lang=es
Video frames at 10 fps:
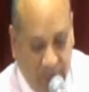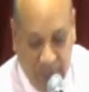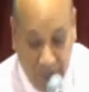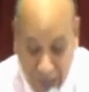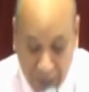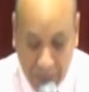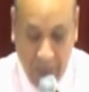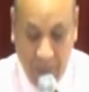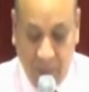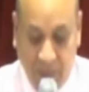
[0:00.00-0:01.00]
Amén.
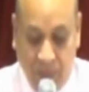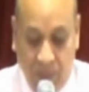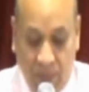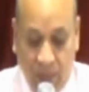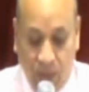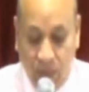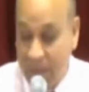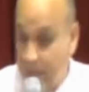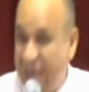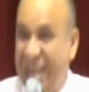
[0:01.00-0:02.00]

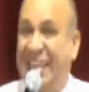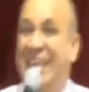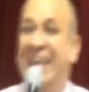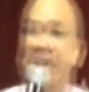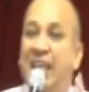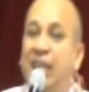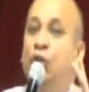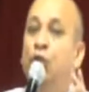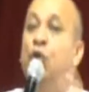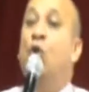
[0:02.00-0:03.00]
Entonces, para quien
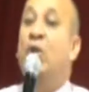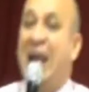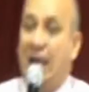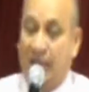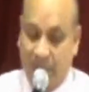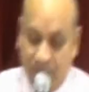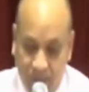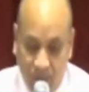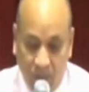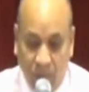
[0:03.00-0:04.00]
ignora
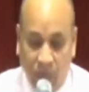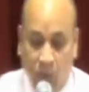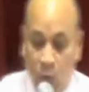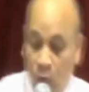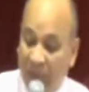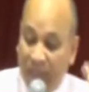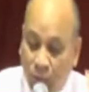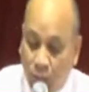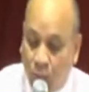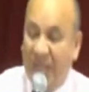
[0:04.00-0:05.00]
o
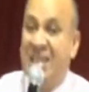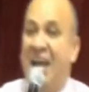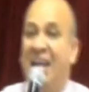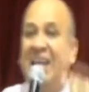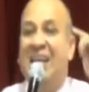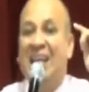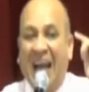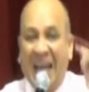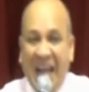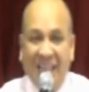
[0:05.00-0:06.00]
descuida el
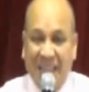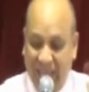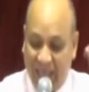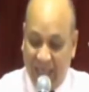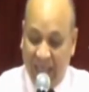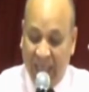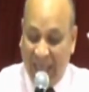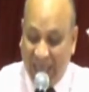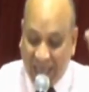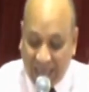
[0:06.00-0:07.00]
carácter
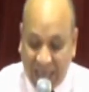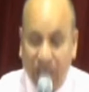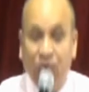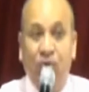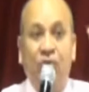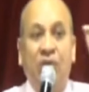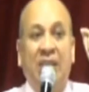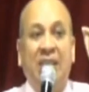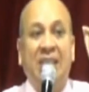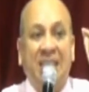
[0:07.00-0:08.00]
eterno
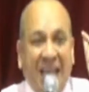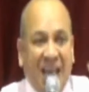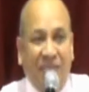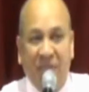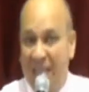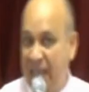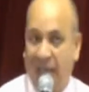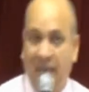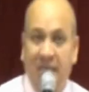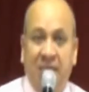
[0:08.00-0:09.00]
de la
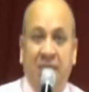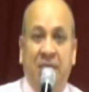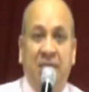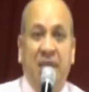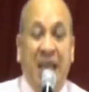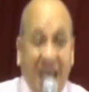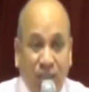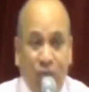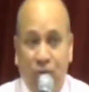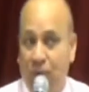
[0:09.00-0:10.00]
vida,
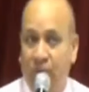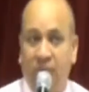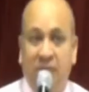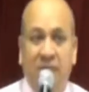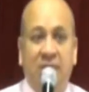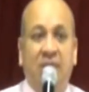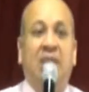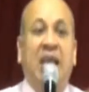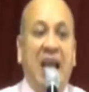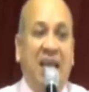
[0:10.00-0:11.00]
eso
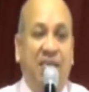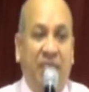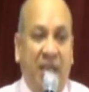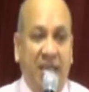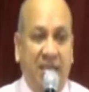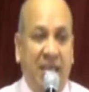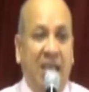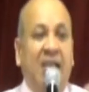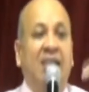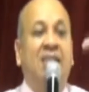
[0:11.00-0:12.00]
trae, fíjese,
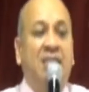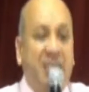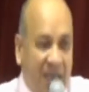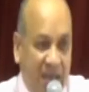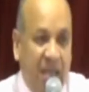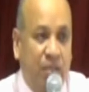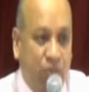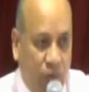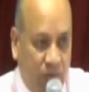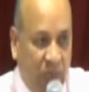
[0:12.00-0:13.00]
serias
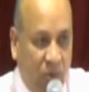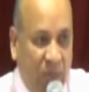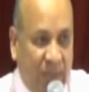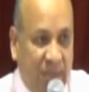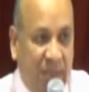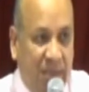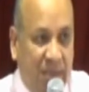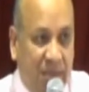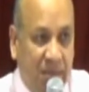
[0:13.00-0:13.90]
consecuencias.